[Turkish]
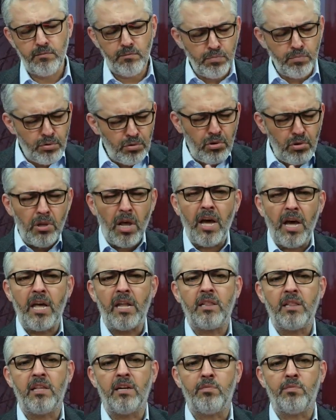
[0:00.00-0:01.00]
Bütün
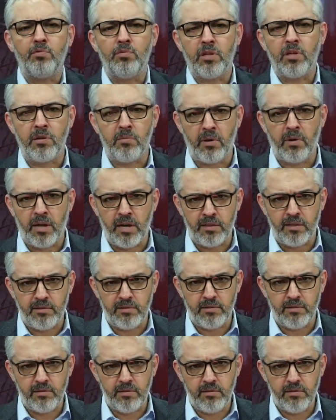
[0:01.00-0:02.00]
hayatları bundan
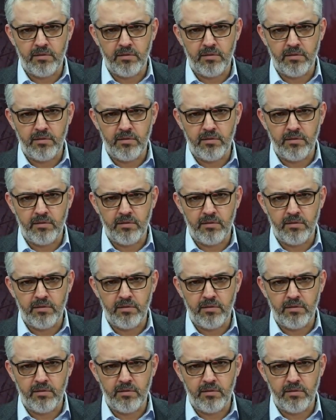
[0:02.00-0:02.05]
ibaret.